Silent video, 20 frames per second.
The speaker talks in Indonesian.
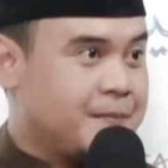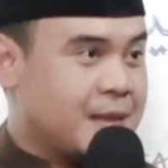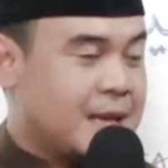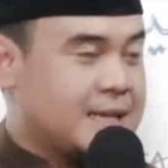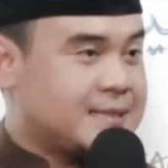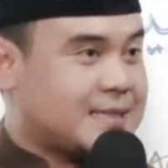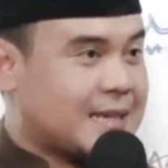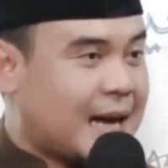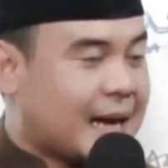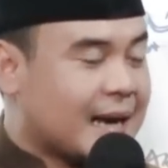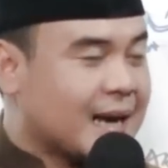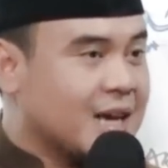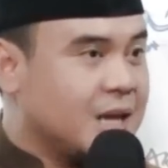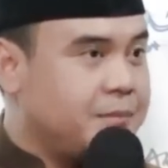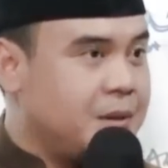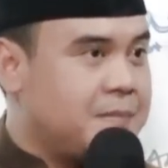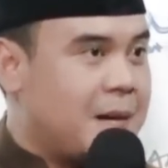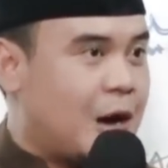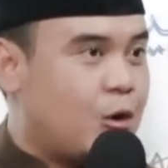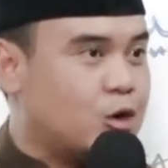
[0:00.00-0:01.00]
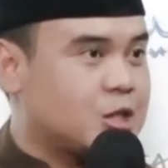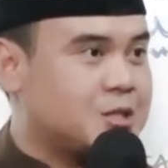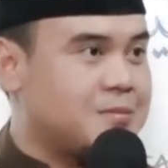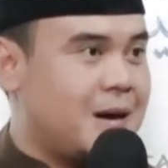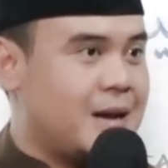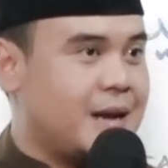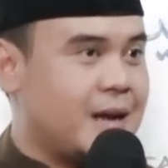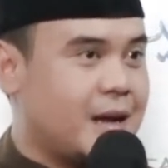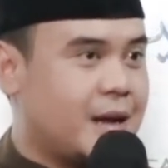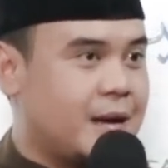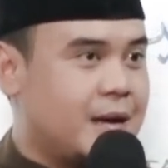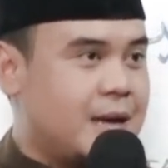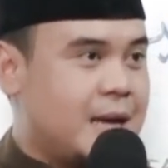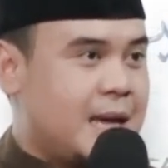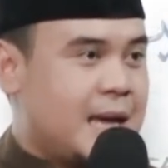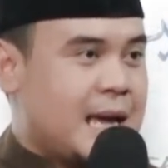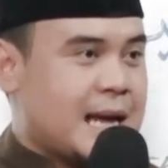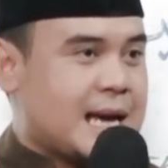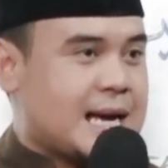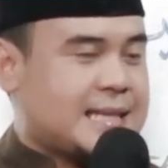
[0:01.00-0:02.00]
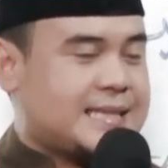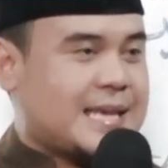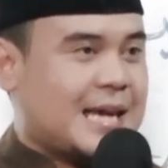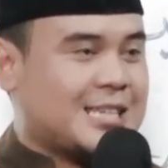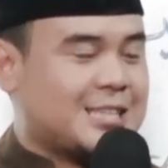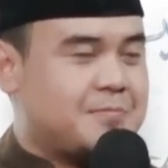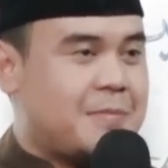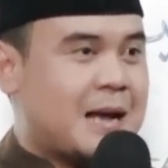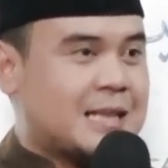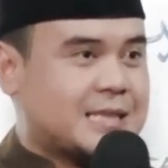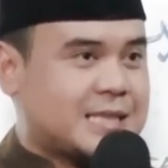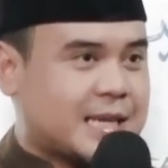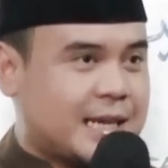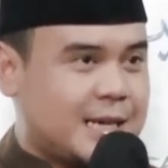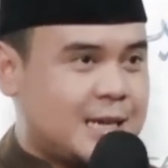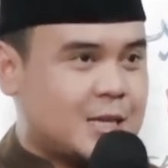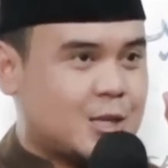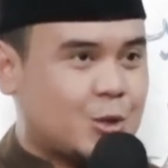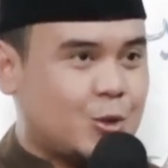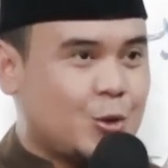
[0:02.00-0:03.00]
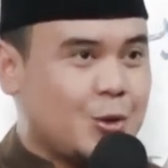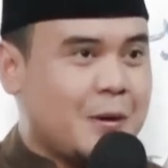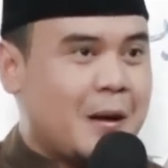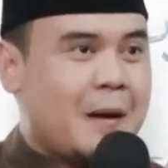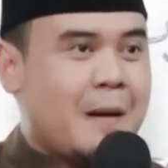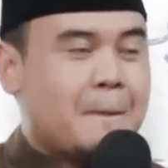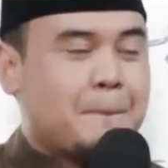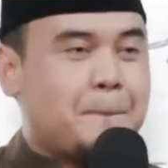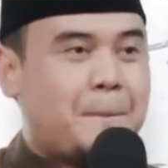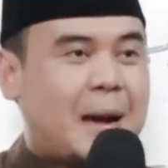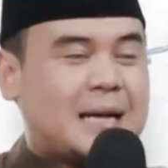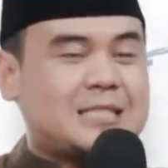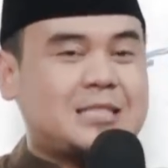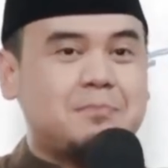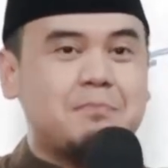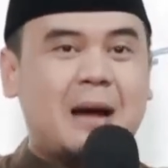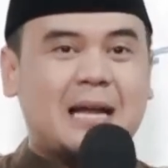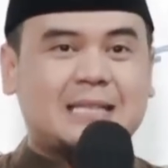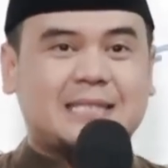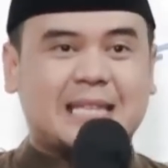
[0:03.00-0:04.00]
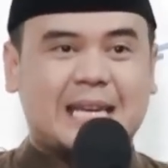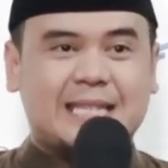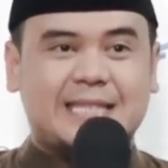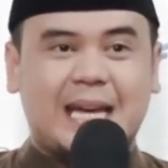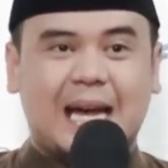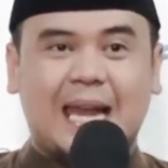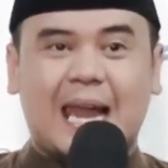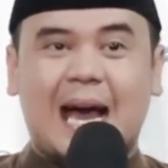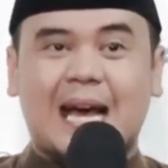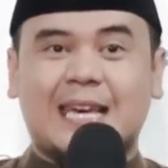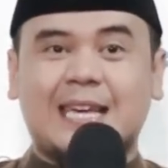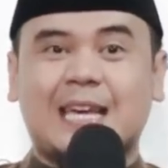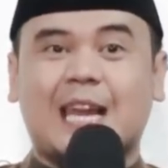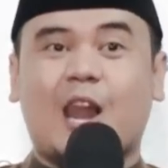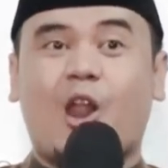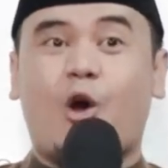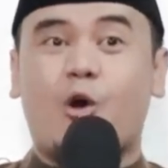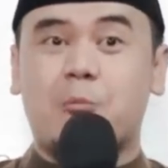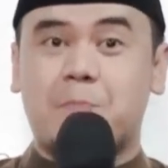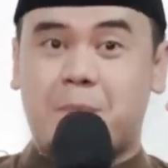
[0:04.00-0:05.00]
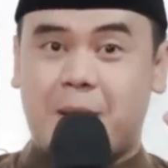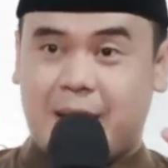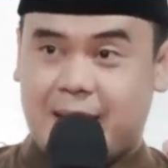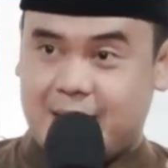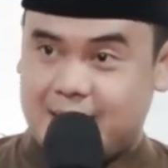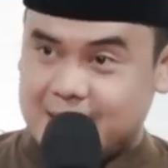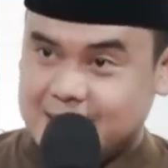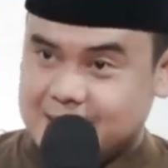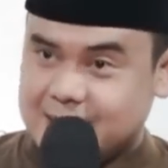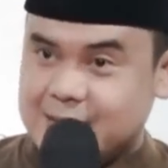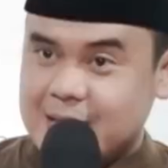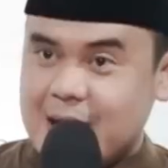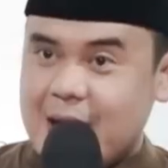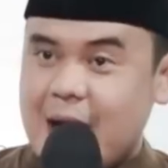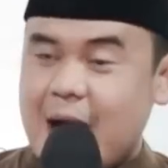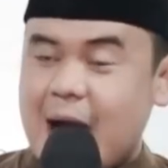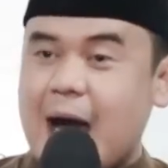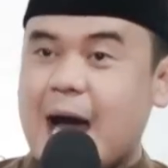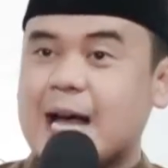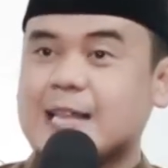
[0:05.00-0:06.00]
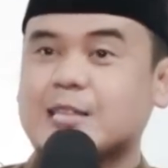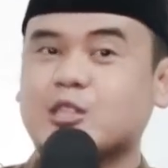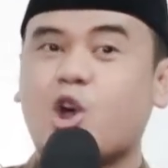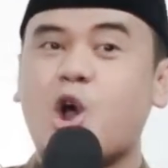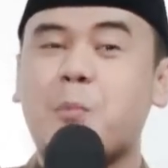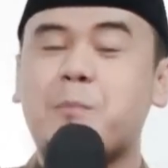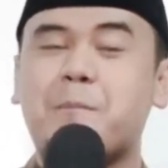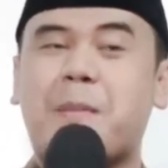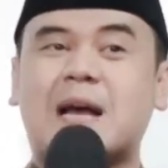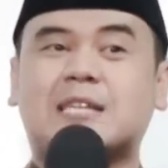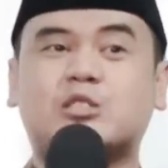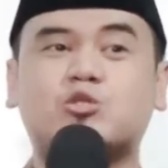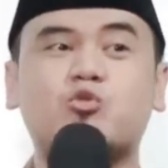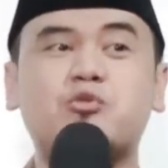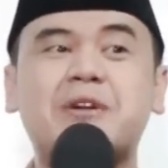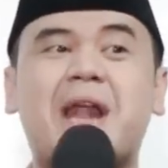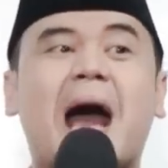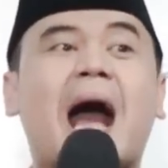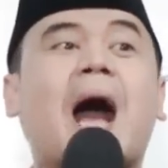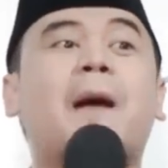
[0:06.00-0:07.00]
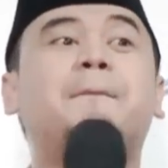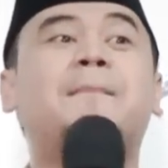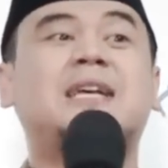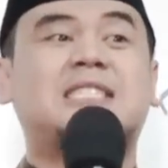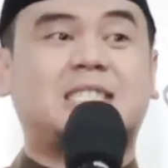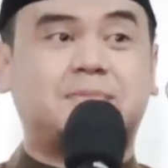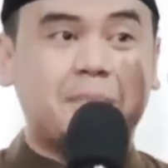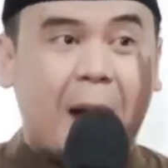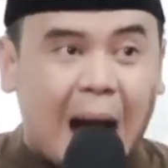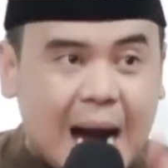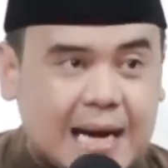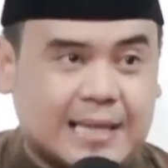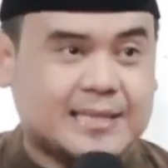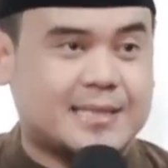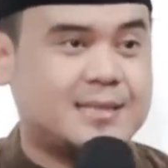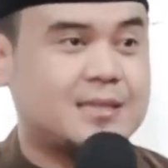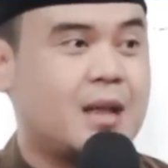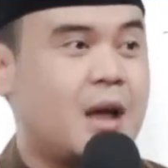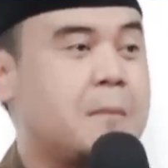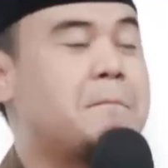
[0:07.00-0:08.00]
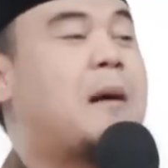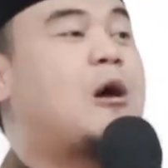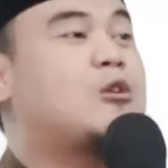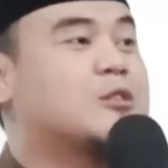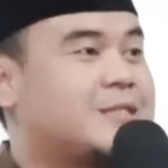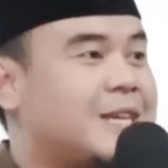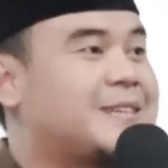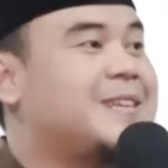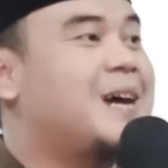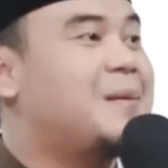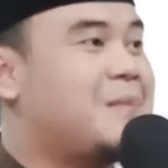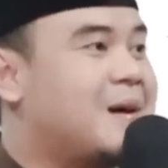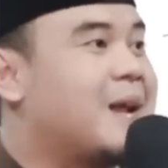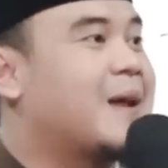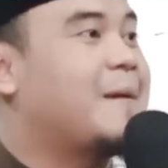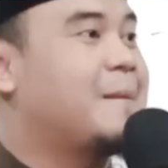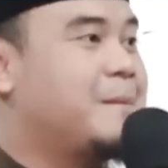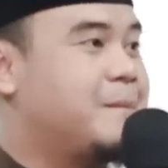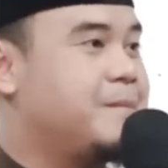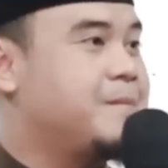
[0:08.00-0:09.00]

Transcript: Sekarang lebih bagus mana? Ngecas baterai itu pas baterainya lagi low bed atau pas udah habis banget? Bagusan yang mana?